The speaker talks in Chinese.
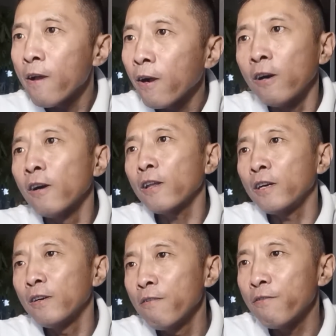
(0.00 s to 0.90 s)
可了，
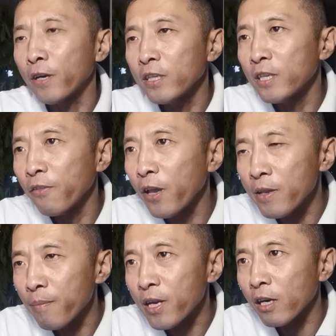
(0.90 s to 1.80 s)
反正现在
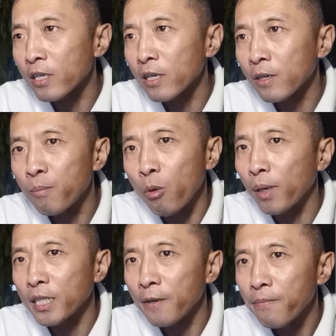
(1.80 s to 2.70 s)
也没啥事，冒
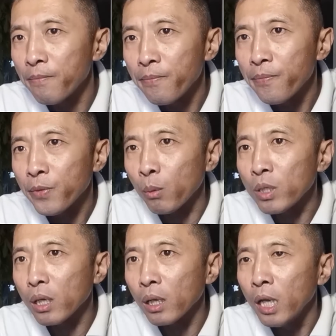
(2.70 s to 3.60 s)
把险，同
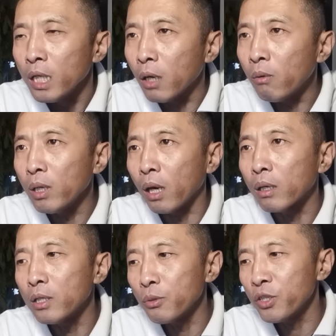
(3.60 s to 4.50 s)
意了。然后两个
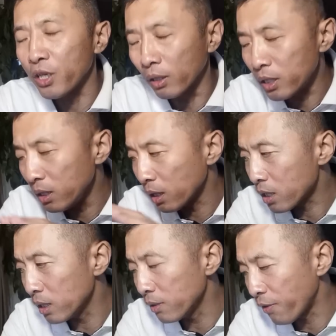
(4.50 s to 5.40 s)
人就详细的
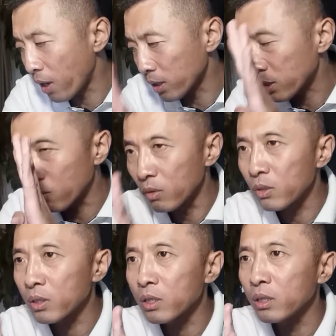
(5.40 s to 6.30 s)
设计方案，总共
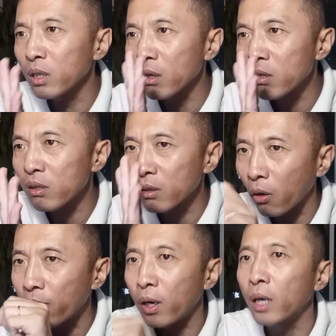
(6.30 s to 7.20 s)
设计了四
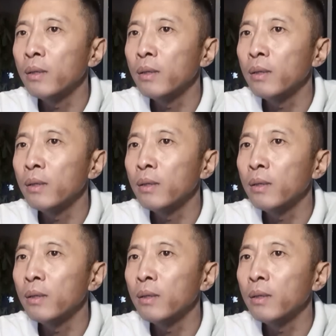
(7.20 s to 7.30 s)
套方案。